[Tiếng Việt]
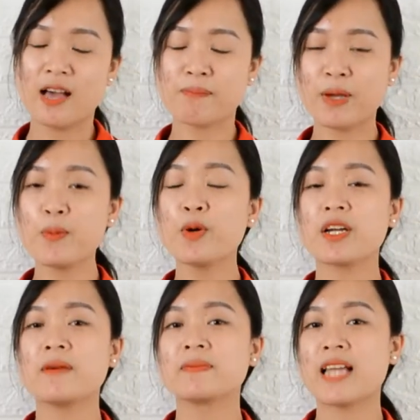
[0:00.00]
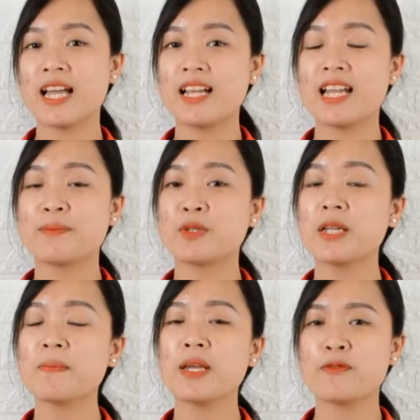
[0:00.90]
Máy bụi cầm tay là một thiết
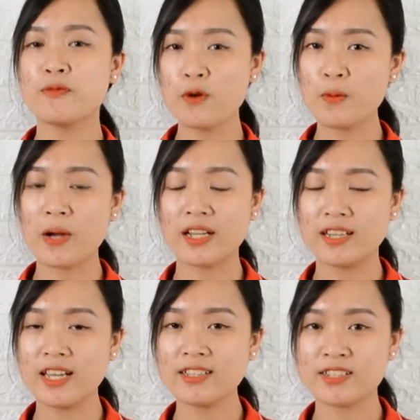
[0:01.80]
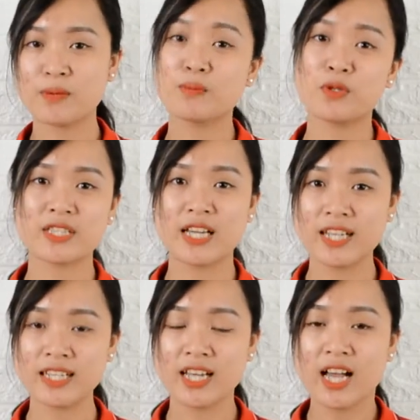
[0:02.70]
bị vô cùng cần thiết trong mỗi gia
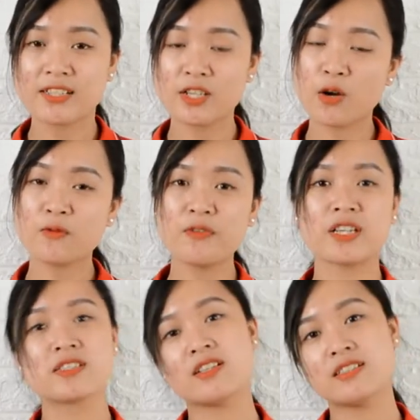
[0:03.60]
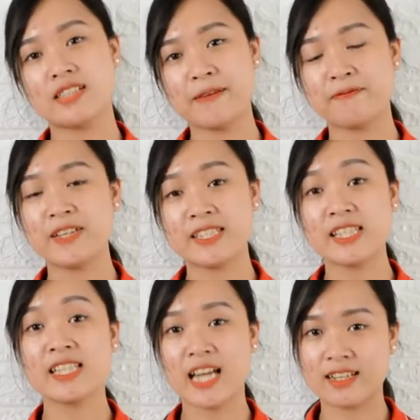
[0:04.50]
đình cho công việc dọn dẹp vệ
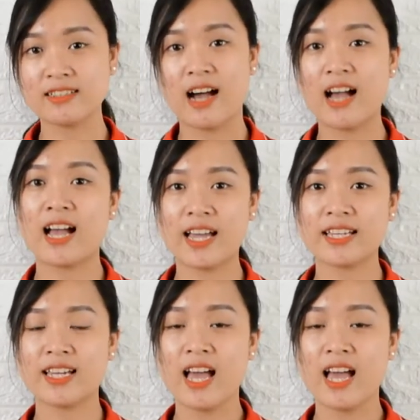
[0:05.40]
sinh nhà cửa hàng ngày